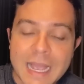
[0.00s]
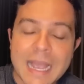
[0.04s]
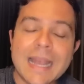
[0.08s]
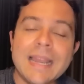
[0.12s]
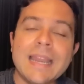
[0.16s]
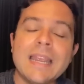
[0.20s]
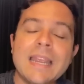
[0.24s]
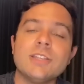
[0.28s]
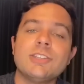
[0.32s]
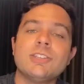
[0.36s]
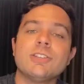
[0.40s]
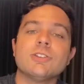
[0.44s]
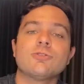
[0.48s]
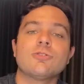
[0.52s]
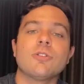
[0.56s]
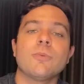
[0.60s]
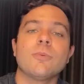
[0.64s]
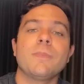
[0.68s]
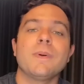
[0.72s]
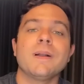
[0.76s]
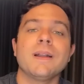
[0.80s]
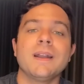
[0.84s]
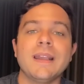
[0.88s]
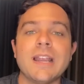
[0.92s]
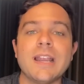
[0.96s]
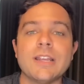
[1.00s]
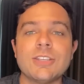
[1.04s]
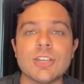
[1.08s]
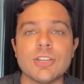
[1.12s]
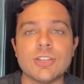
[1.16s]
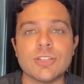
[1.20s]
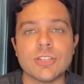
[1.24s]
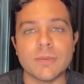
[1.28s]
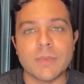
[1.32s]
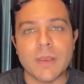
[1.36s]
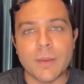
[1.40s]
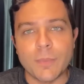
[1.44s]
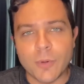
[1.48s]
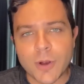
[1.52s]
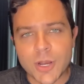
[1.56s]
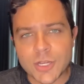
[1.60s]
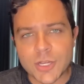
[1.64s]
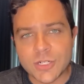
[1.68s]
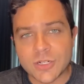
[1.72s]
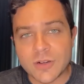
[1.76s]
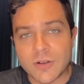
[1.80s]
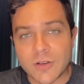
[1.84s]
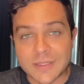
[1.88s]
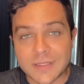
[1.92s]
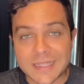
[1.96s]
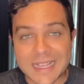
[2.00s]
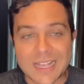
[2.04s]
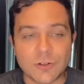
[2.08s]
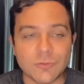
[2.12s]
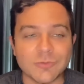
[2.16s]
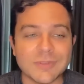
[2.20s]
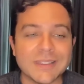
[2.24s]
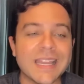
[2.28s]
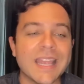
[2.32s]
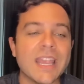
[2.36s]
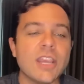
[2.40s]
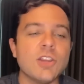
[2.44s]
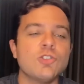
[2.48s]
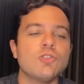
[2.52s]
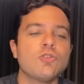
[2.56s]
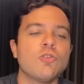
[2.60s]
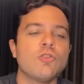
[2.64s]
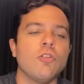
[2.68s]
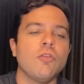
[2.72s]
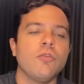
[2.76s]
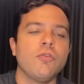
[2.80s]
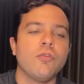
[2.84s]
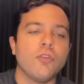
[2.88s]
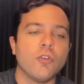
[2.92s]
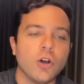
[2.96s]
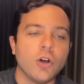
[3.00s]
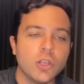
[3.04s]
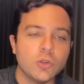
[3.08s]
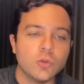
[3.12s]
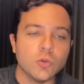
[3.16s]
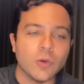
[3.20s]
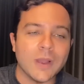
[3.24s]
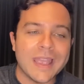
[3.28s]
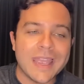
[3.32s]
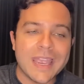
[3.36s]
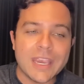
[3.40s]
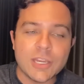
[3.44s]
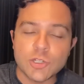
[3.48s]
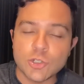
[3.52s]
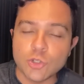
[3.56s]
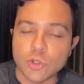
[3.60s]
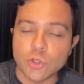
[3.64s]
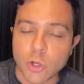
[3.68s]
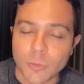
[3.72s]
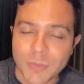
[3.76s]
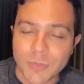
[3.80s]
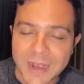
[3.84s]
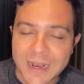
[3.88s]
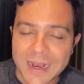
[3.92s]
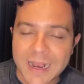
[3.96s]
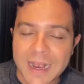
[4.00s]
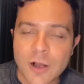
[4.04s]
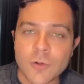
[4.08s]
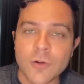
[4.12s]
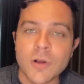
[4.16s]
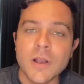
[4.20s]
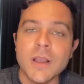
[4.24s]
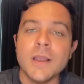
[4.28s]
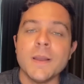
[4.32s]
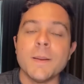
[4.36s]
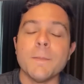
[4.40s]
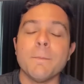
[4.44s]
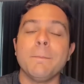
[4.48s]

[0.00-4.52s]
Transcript: Além disso, a pancreatite também pode causar um desconforto estomacal,